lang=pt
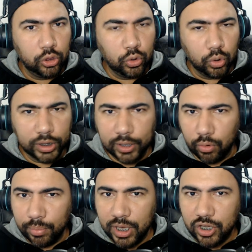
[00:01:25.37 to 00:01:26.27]

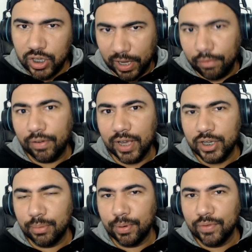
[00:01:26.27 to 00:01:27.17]
totalmente na
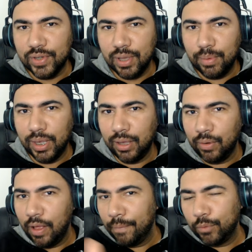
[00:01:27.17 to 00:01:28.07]
faixa para você, amiguinho
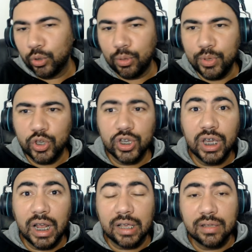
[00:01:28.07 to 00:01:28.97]
totalmente de
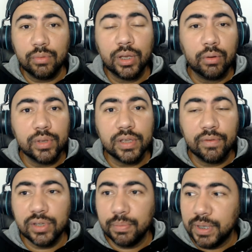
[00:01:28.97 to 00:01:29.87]
graça. A única coisa que
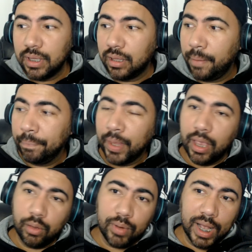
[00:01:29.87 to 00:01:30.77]
você precisa ter
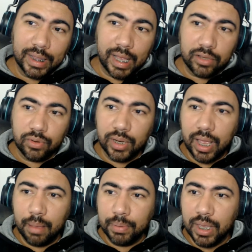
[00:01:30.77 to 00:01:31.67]
é um cadastro
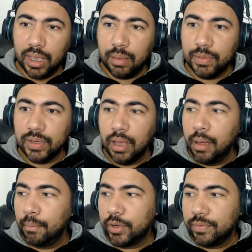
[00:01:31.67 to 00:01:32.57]
na Epic Games.
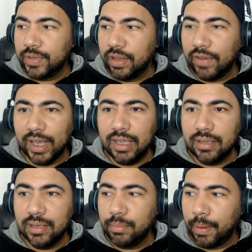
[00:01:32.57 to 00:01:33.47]
Pode observar aqui em
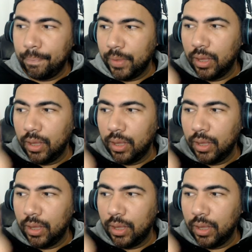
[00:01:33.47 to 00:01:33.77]
cima,